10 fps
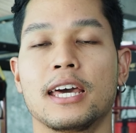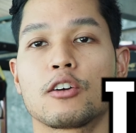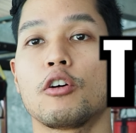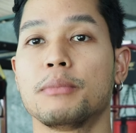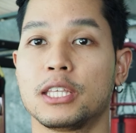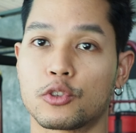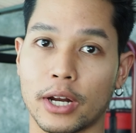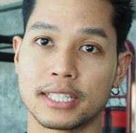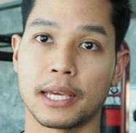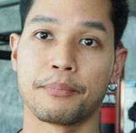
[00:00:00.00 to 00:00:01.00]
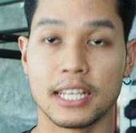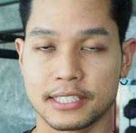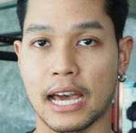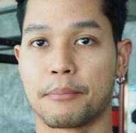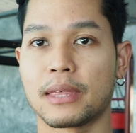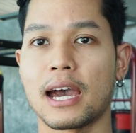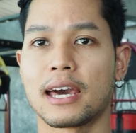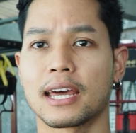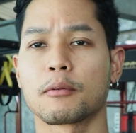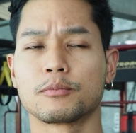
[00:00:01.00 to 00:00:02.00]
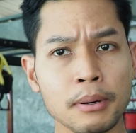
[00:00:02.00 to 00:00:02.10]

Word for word: และก็มีไทรเซปอีก3ท่านะครับ